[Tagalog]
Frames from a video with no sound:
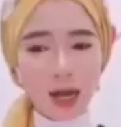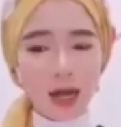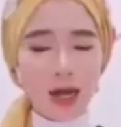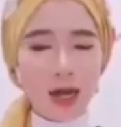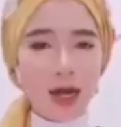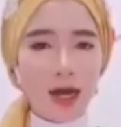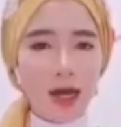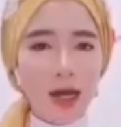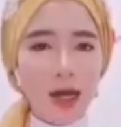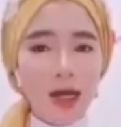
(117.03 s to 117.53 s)

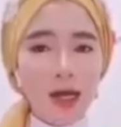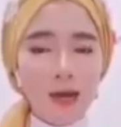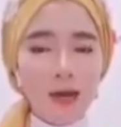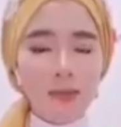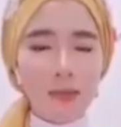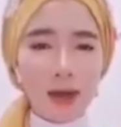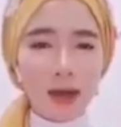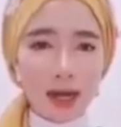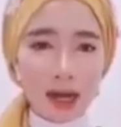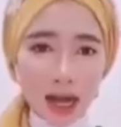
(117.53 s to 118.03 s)
uh,
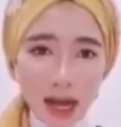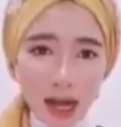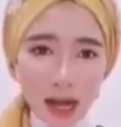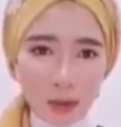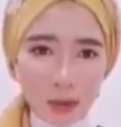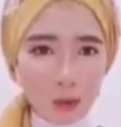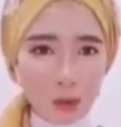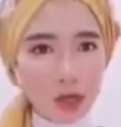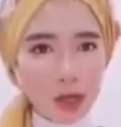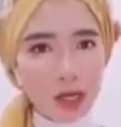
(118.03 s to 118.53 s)
makagaga
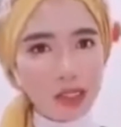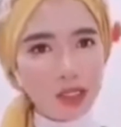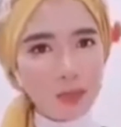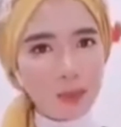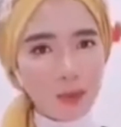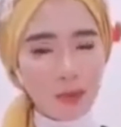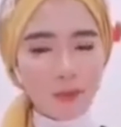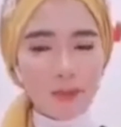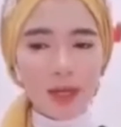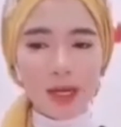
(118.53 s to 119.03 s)
muyag sa
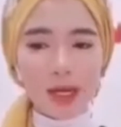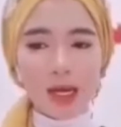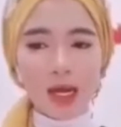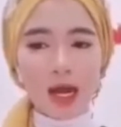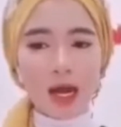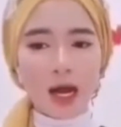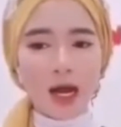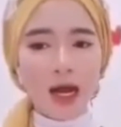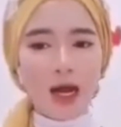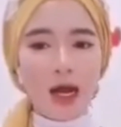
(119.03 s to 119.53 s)

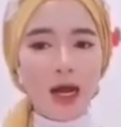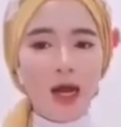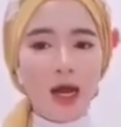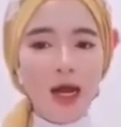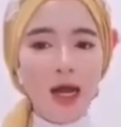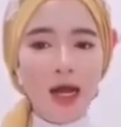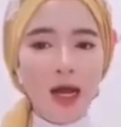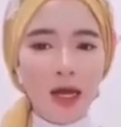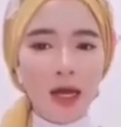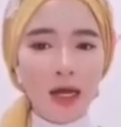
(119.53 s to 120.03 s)
pamilya ka
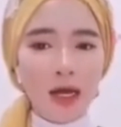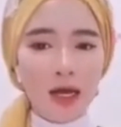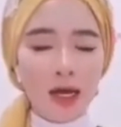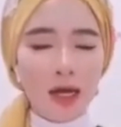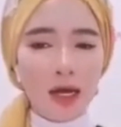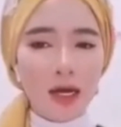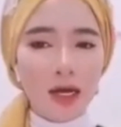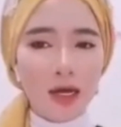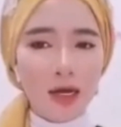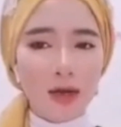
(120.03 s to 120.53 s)

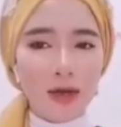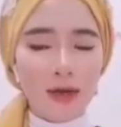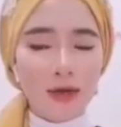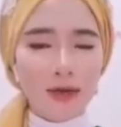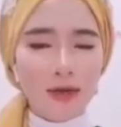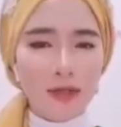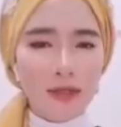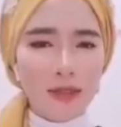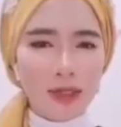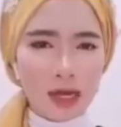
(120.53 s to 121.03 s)
uh,
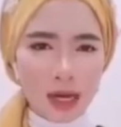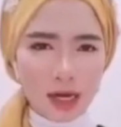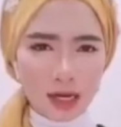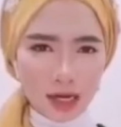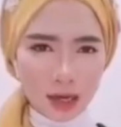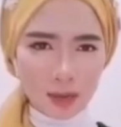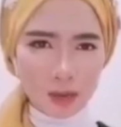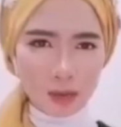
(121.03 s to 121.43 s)
Nyan ka